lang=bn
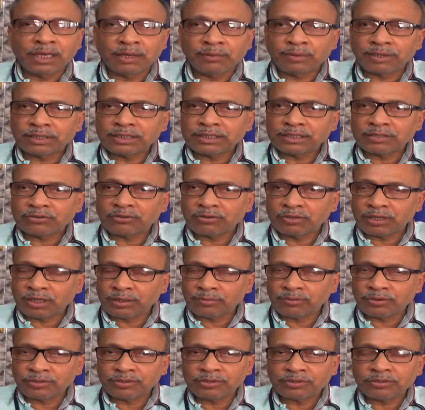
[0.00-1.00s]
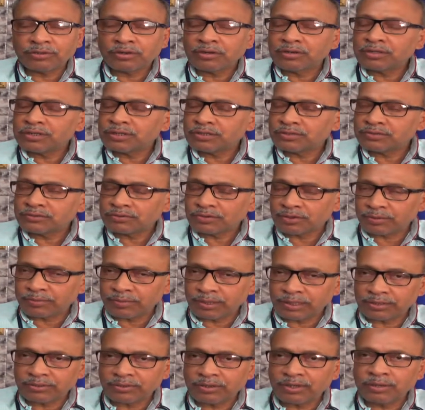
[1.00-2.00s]
এবছর এবছর করোনেশন স্কুলের
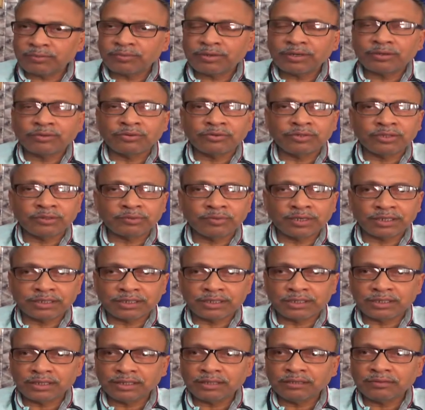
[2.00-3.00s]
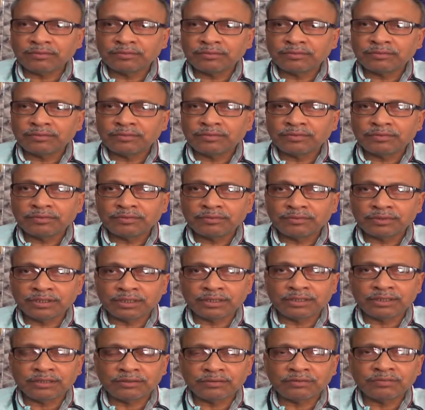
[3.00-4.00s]
ভেতরে আমরা করতে পারছি না
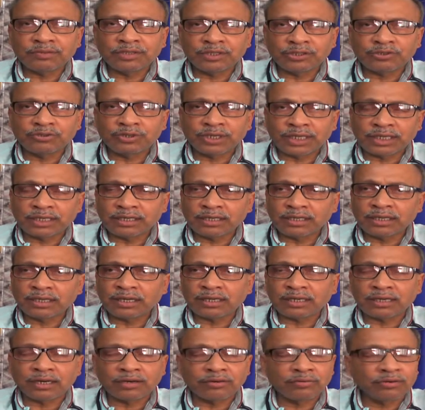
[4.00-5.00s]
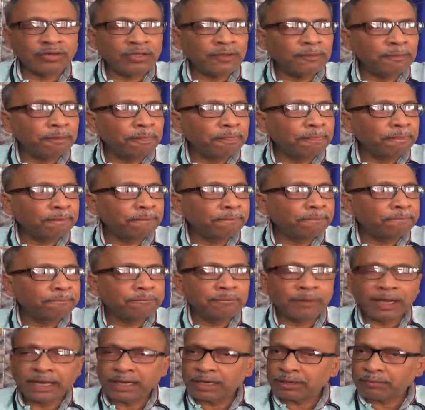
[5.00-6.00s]
কিছু টেকনিক্যাল কারণে
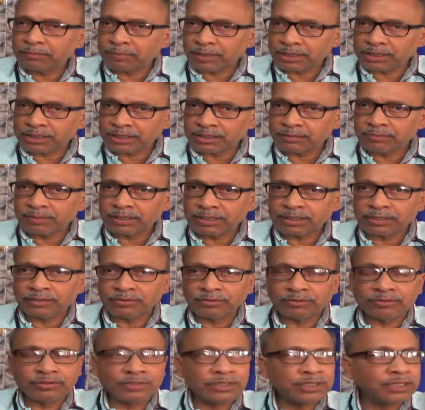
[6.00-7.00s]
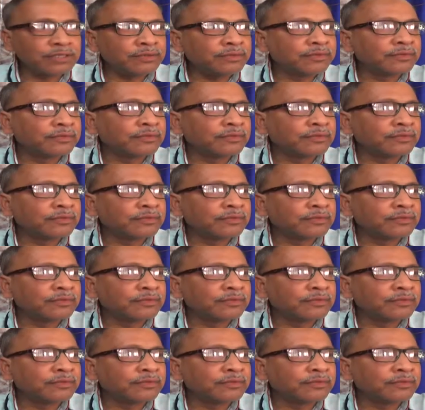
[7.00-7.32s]
বাইরের পাশের মাঠে হচ্ছে